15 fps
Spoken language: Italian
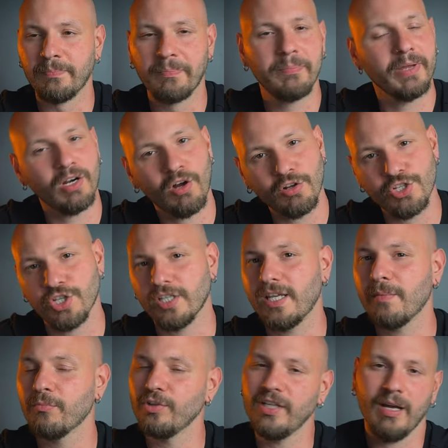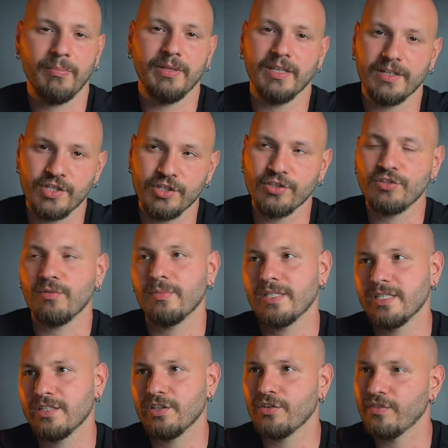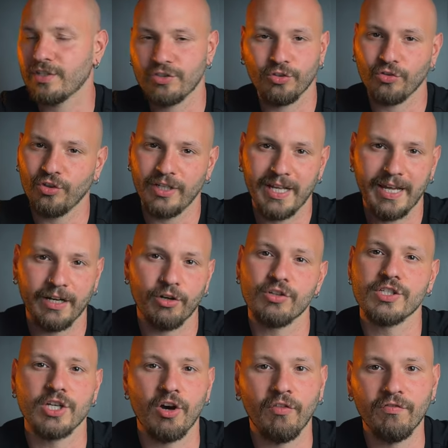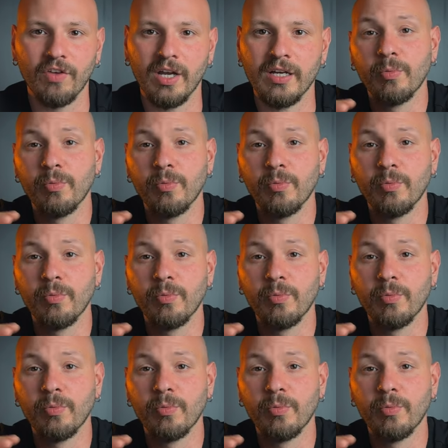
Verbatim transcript: però cerchiamo di capirci, insomma, senza dover sottolineare cose ovvie.